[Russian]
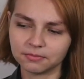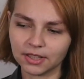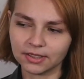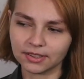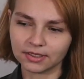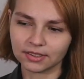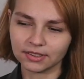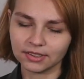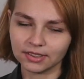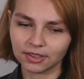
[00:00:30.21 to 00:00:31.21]
это
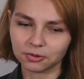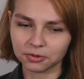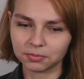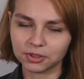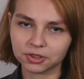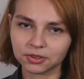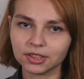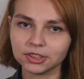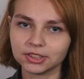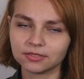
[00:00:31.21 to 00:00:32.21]
не такое большое
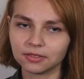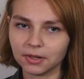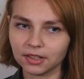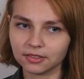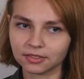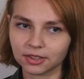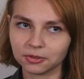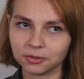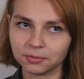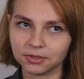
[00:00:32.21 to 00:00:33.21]
количество баллов,
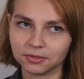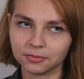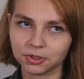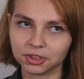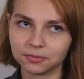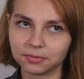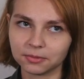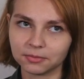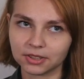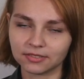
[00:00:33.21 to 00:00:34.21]
которыми можно было
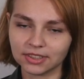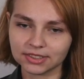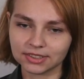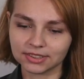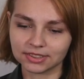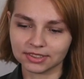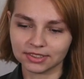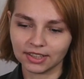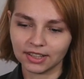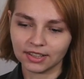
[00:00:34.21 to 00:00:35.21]
бы хвастаться,
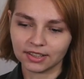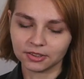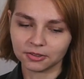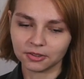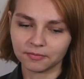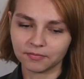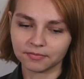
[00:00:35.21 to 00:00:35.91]
но